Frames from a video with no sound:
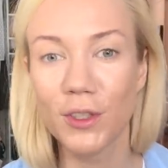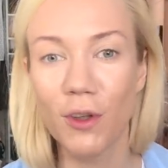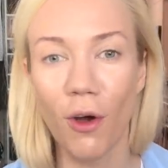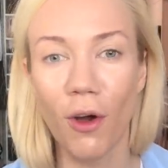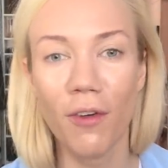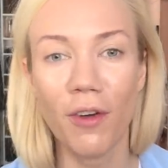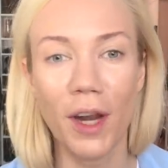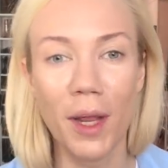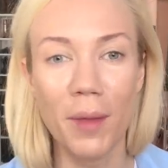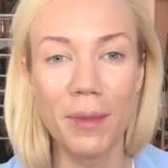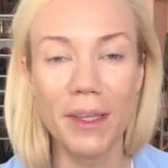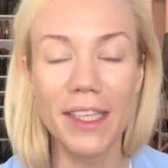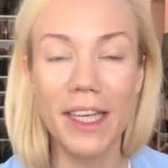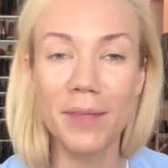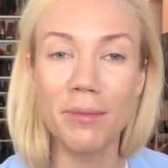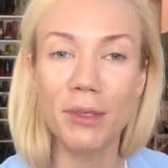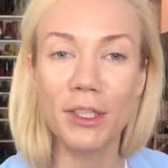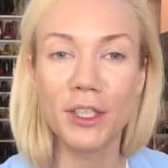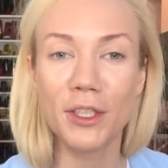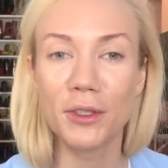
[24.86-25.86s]
сколько времени
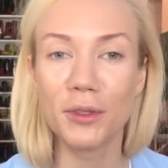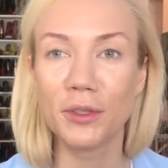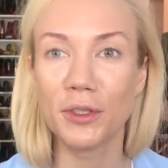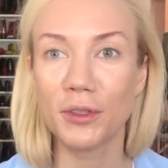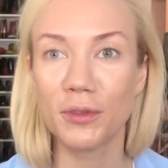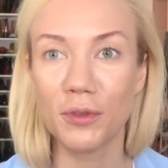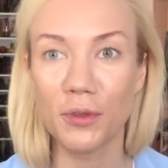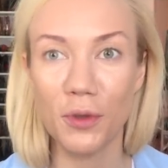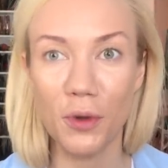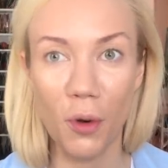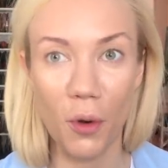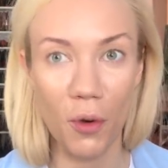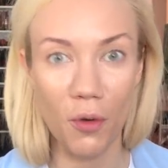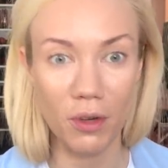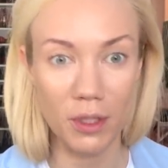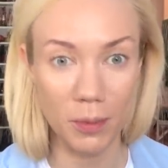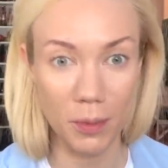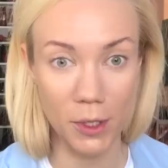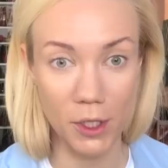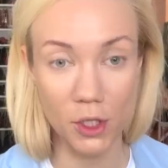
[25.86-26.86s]
от предыдущего урока у
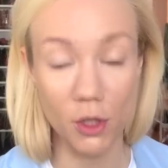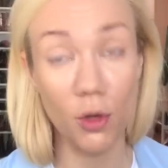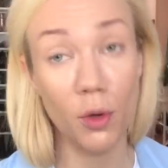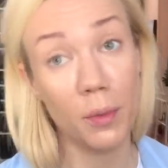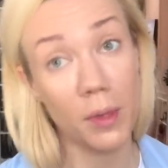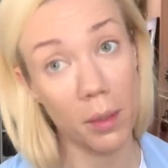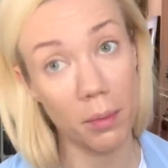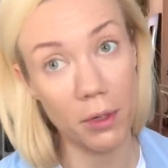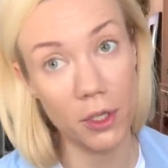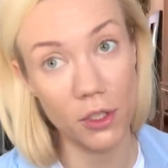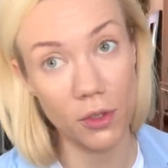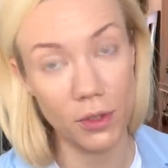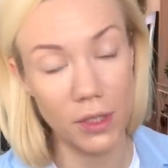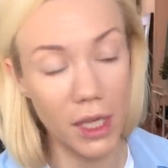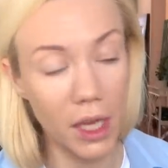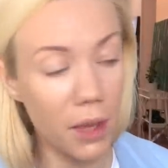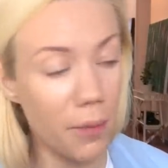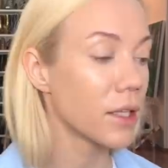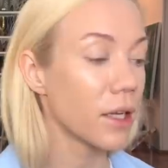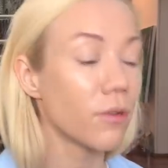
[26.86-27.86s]
вас прошло, у меня прошел
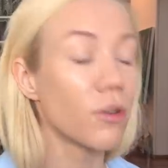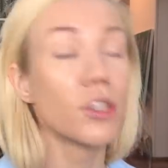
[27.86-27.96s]
день. Так